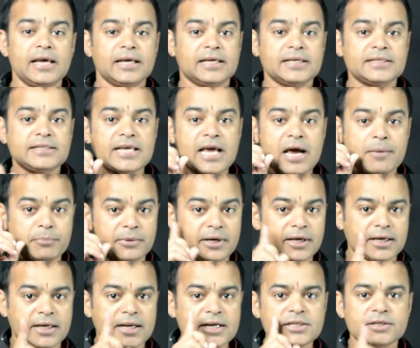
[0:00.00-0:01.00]
किसी आप
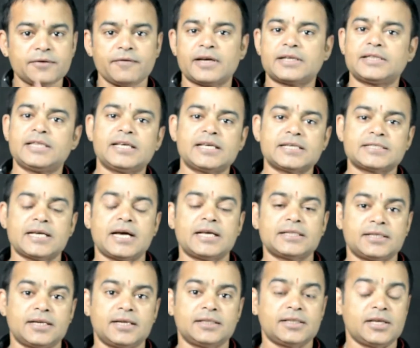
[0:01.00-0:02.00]
निकृष्ट व्यक्ति के
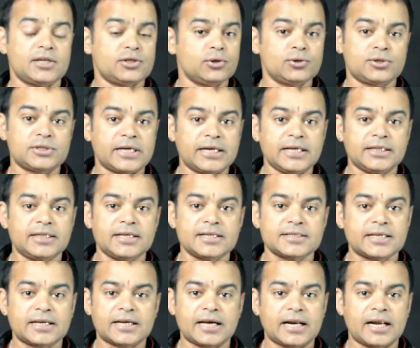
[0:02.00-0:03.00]
साथ रहते हैं जो चरित्र
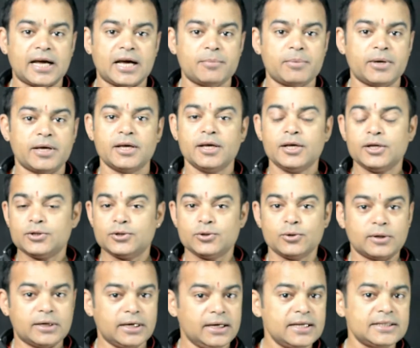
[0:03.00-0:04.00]
से खराब है जो
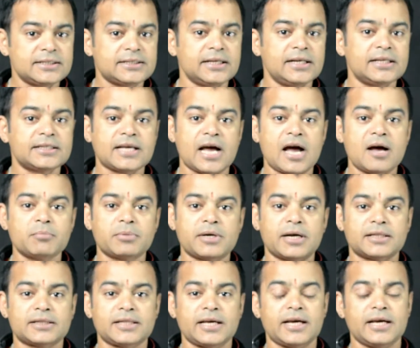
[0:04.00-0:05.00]
गलत सलत काम
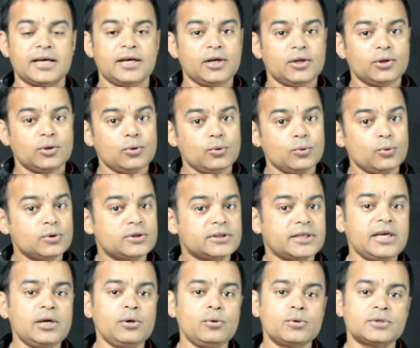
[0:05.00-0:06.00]
करता है तो
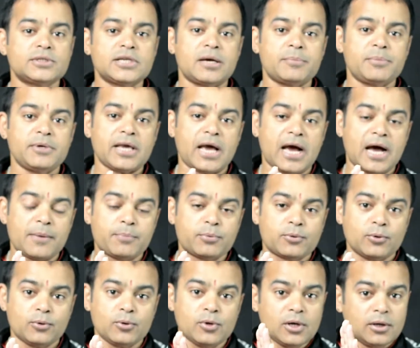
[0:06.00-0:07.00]
उसकी ऊर्जा भी
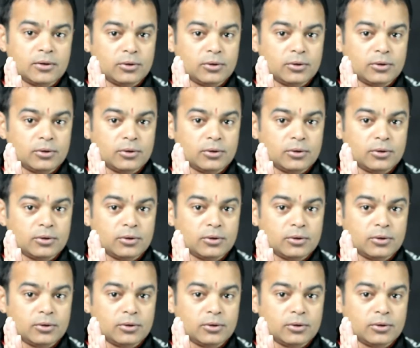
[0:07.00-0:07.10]
आपको